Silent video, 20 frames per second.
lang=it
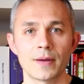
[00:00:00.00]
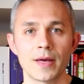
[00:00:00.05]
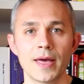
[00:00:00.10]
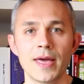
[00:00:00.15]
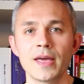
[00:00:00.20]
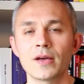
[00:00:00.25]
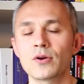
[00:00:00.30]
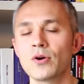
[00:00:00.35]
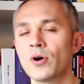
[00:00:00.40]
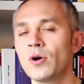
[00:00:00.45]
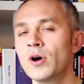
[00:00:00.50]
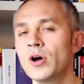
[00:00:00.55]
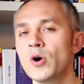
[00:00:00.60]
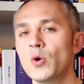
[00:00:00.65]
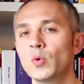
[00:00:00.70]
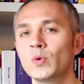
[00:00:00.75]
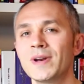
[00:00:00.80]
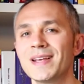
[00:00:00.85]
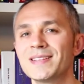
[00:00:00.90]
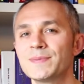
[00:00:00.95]
Ecco
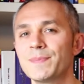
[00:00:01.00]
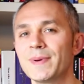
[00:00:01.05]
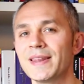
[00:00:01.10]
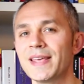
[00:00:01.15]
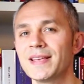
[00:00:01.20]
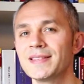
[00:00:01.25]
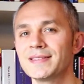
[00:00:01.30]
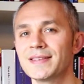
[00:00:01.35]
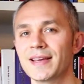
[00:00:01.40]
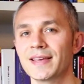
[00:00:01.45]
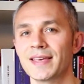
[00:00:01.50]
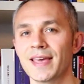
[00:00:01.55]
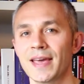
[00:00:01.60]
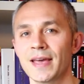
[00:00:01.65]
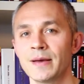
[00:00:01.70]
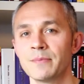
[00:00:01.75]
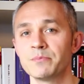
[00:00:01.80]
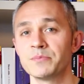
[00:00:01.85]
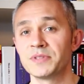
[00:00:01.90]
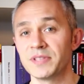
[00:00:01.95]
un'esperienza
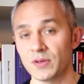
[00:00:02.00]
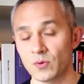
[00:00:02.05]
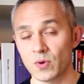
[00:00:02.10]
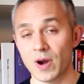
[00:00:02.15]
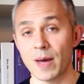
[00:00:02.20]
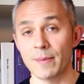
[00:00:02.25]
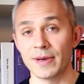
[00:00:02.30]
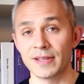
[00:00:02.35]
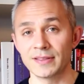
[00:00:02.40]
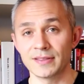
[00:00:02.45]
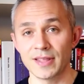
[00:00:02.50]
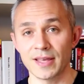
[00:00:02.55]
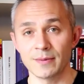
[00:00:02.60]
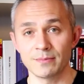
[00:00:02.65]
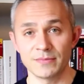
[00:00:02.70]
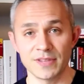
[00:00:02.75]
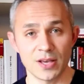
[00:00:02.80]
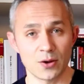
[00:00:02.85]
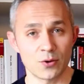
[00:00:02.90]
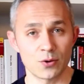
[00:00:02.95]
che
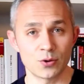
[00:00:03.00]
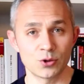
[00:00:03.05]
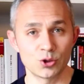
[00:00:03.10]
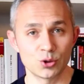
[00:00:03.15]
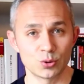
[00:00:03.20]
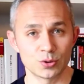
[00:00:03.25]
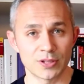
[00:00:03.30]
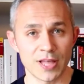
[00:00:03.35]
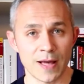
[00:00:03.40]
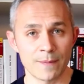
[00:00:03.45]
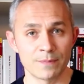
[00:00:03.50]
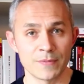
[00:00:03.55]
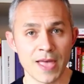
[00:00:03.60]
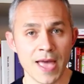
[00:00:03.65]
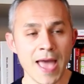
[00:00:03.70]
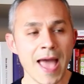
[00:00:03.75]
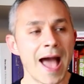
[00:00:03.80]
sicuramente ti è conosciuta.